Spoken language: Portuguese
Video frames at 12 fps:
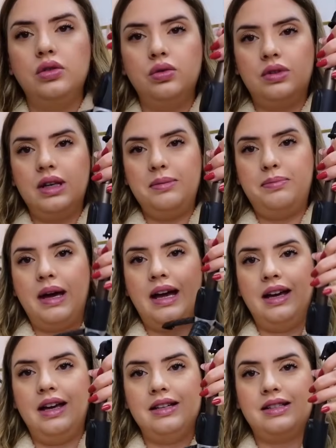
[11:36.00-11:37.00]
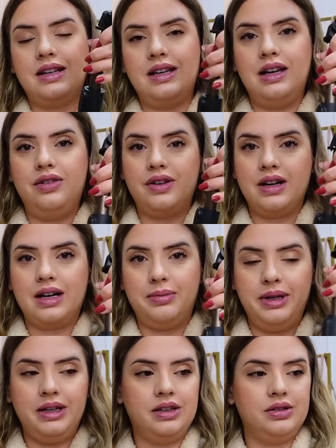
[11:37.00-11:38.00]
do tripé, esse aqui ele fica
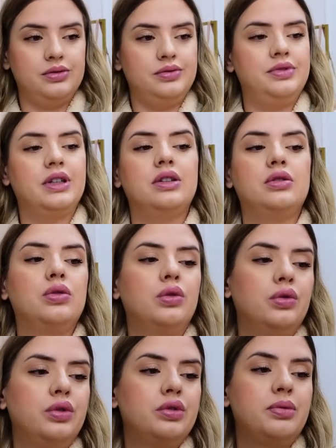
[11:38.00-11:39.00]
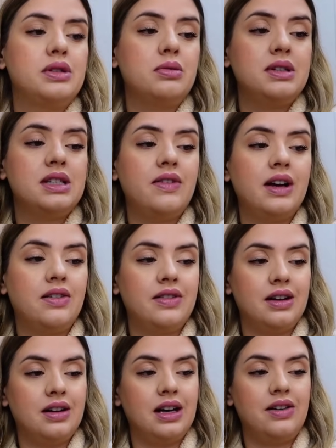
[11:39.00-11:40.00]
capengando, fica torto. Principalmente se você vai
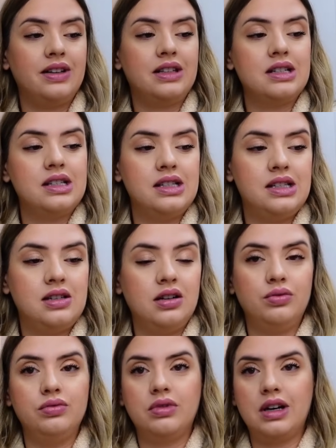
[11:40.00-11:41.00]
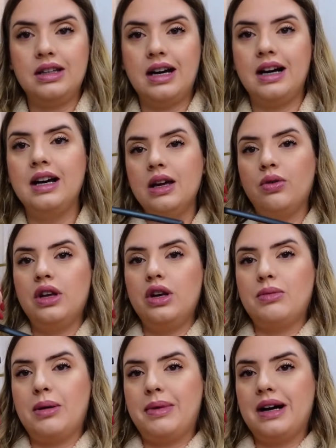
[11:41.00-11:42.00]
gravar, gravar transição, nunca dá. Eu queria
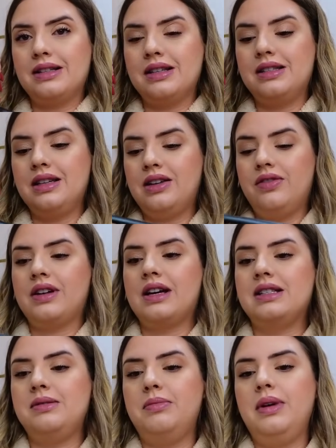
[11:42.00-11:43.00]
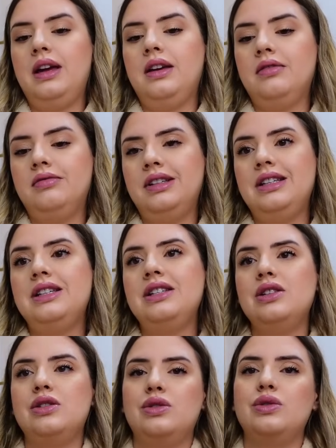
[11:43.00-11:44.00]
uma base assim que ficasse bem,
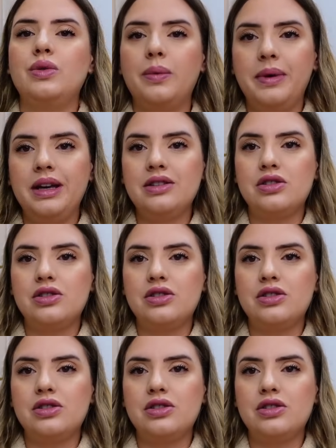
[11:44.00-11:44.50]
isso, bem